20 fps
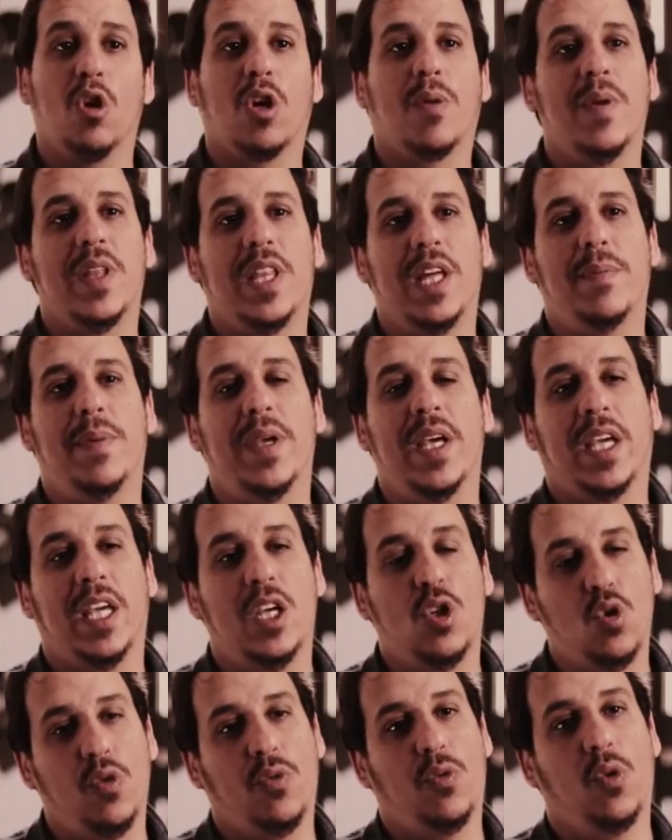دونك ماذا بيا
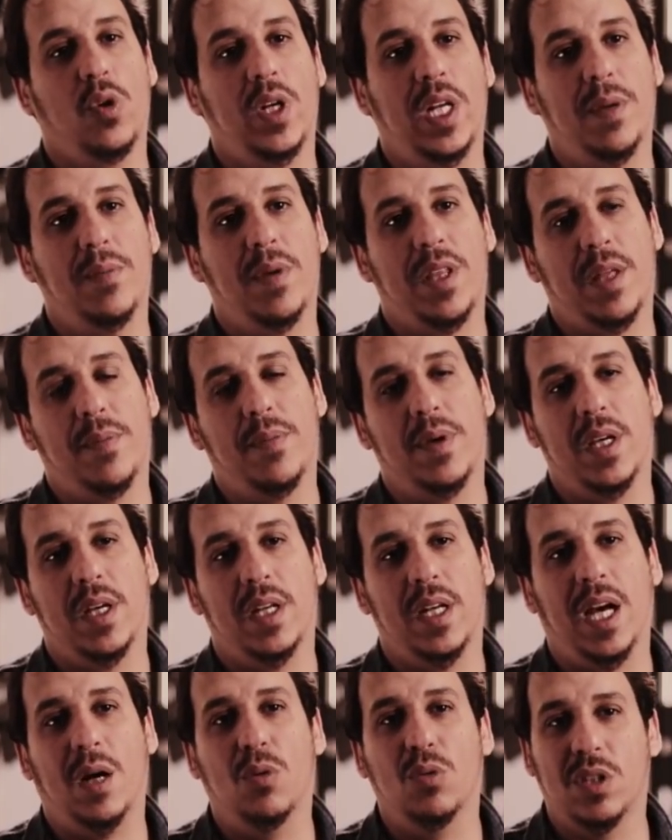كي يشوفوني ماذا
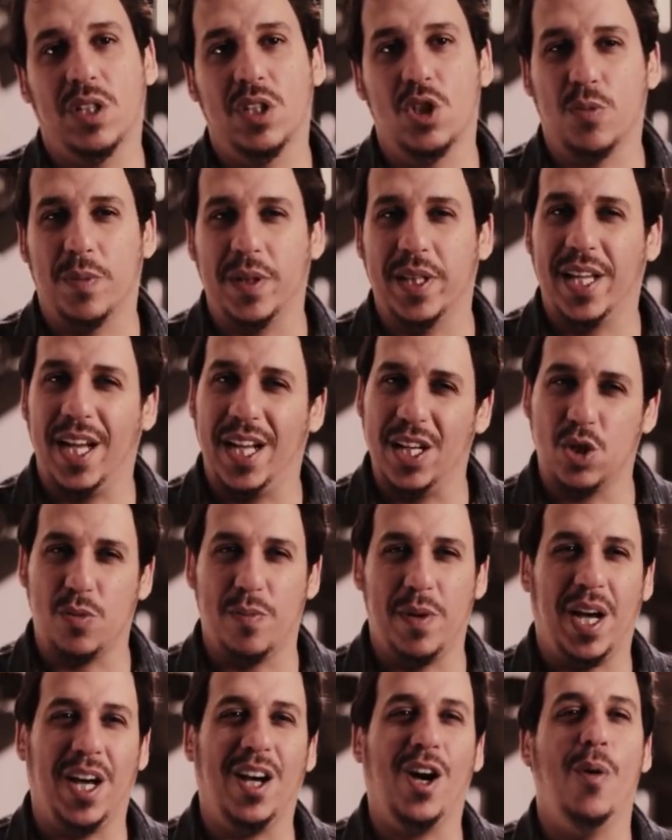بيا نعاود نجبد كاع
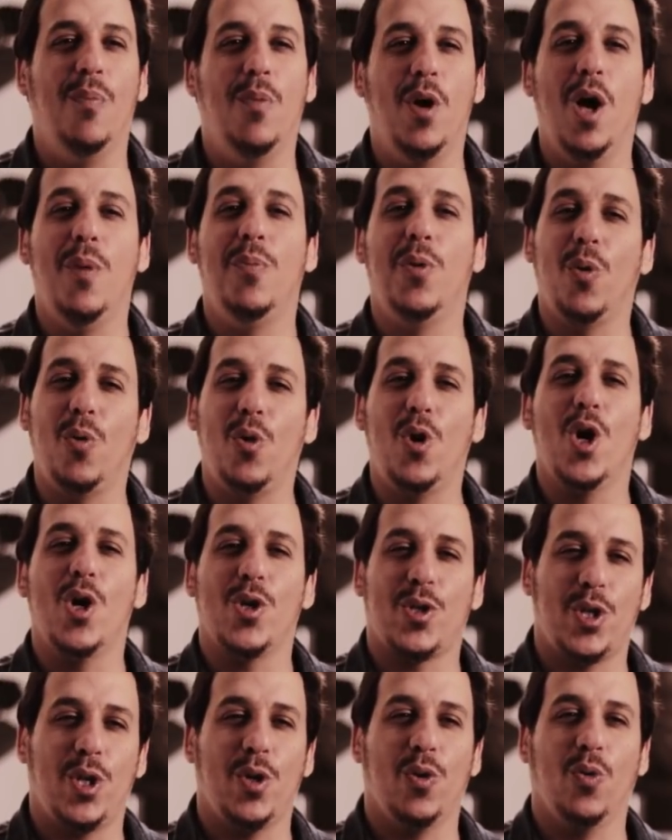الجماعه احبابي
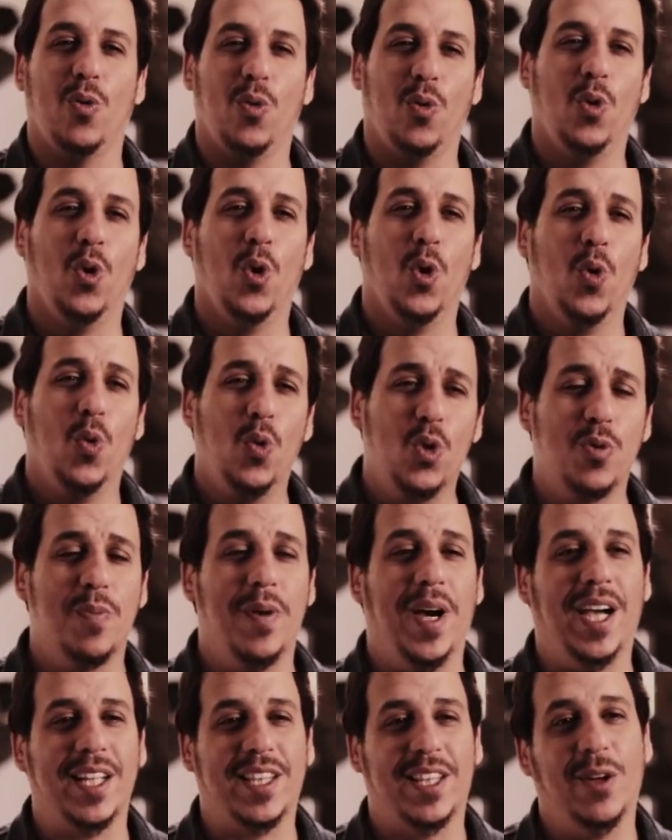وناسي و...
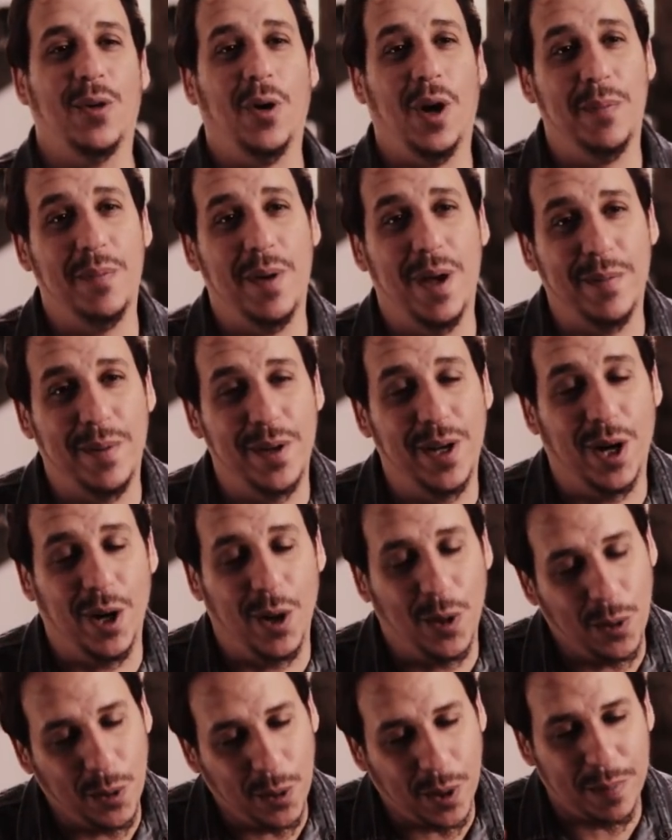وجماعتنا واحبابنا
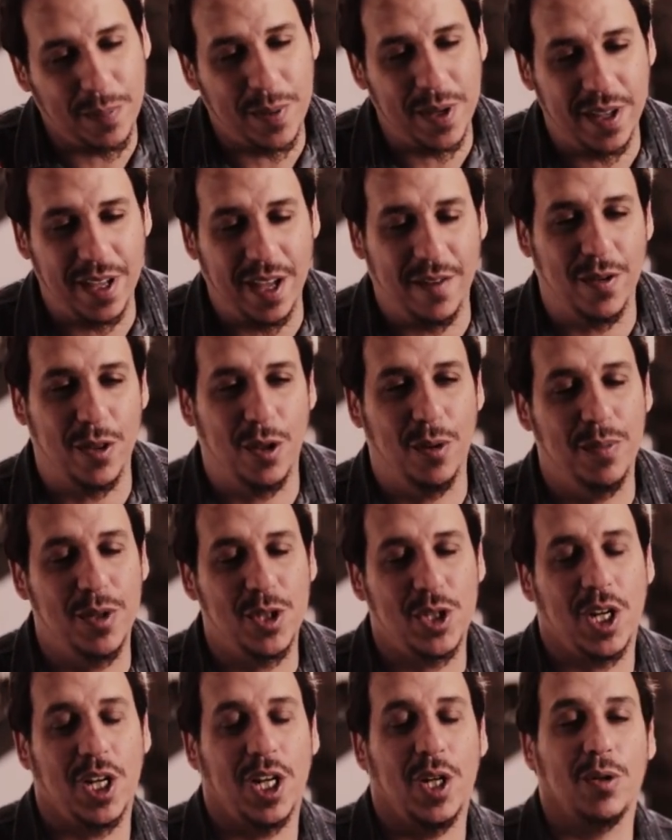وربي يحفظهم
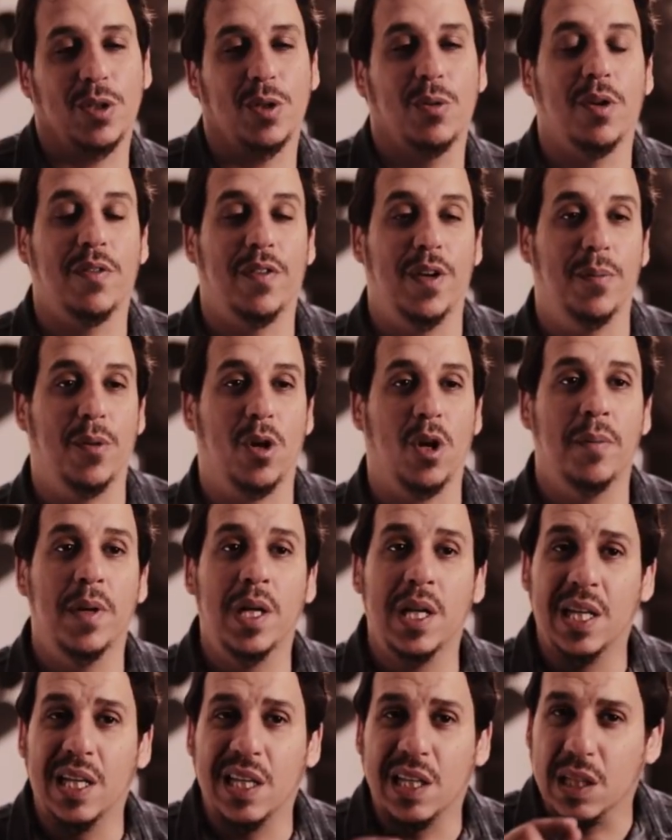ان شاء الله ويطول في عمرهم
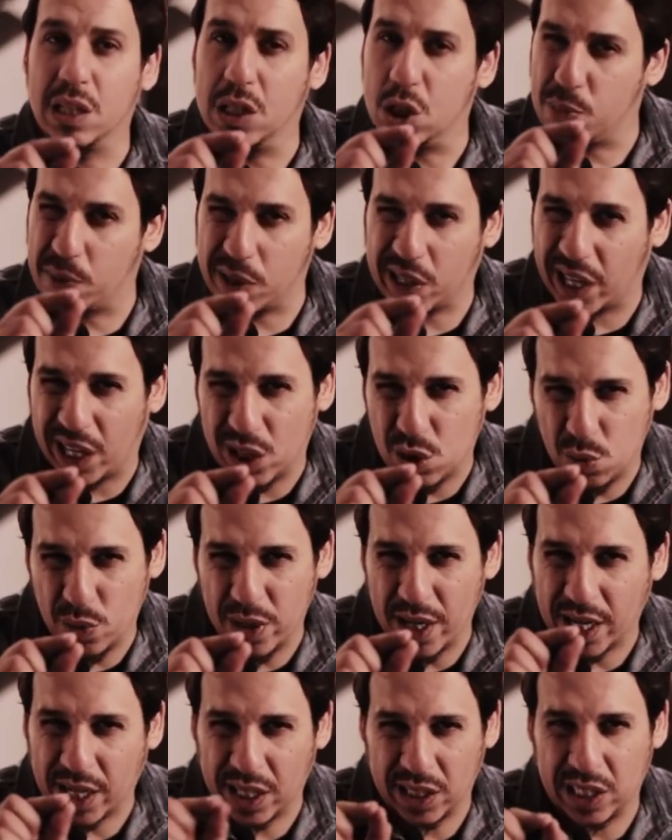نجبد غير
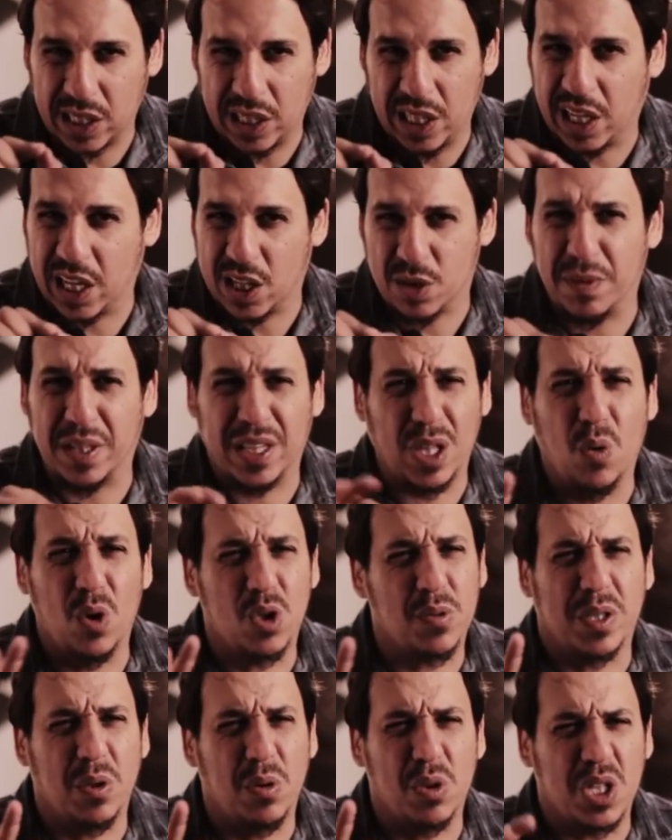شويه هكا ديك ما
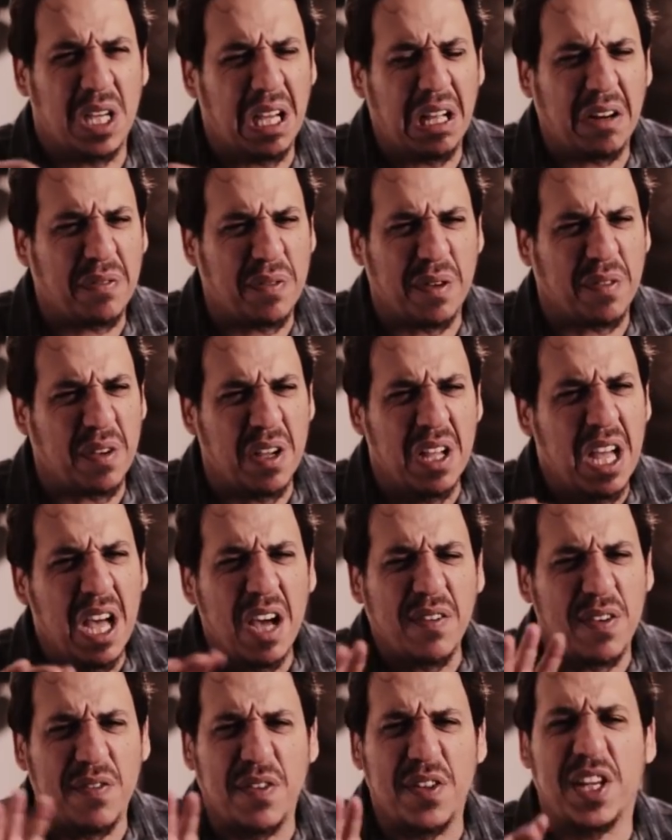نطولش ما نطولش غير خفيف
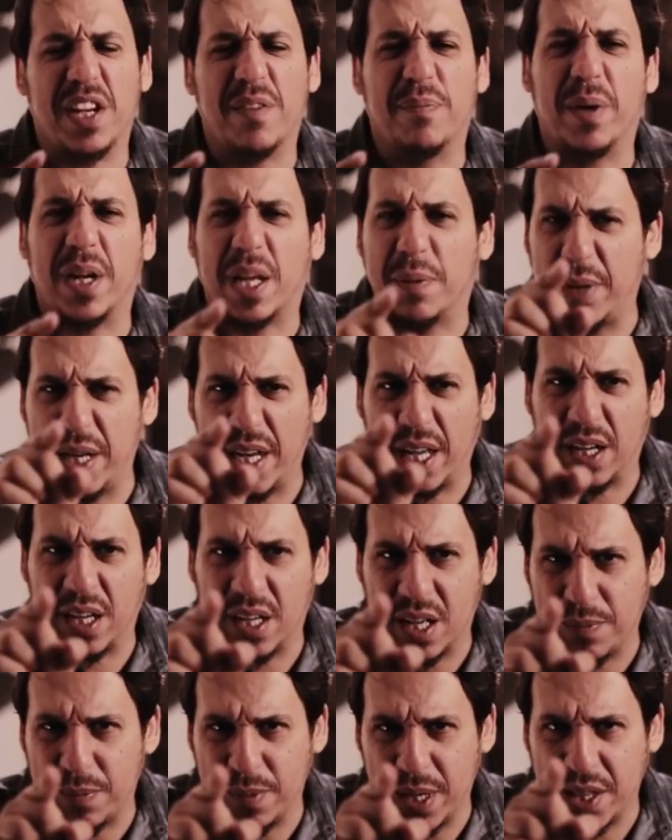في فضري برك من
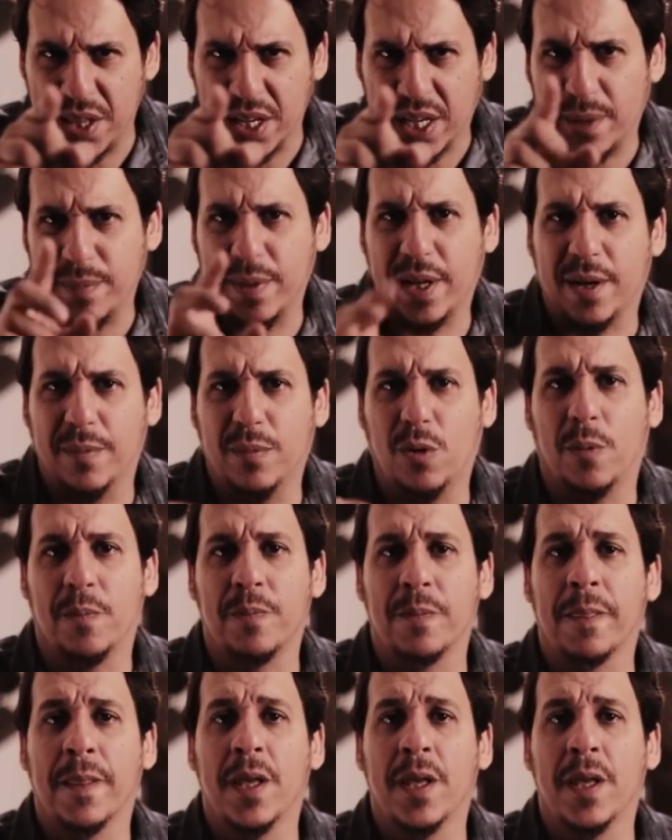من هذه الكاميرا بون